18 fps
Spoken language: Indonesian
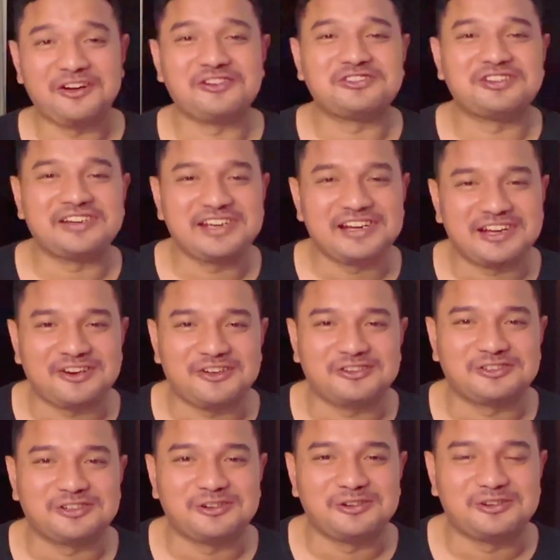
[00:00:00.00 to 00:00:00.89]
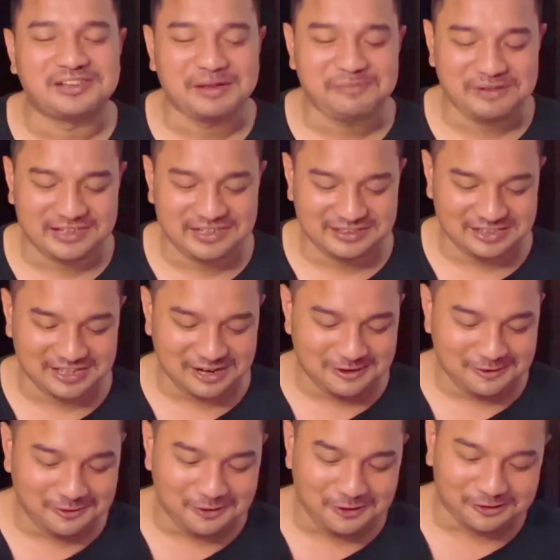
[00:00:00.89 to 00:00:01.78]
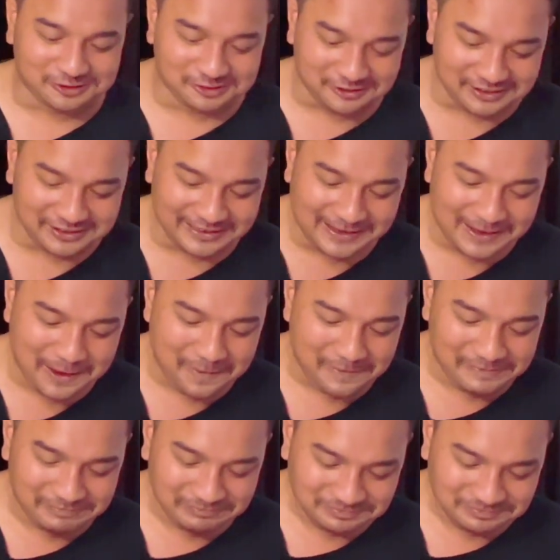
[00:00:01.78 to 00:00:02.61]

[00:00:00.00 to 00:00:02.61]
gosongnya kerasa lur tapi kita terlalu gosong ini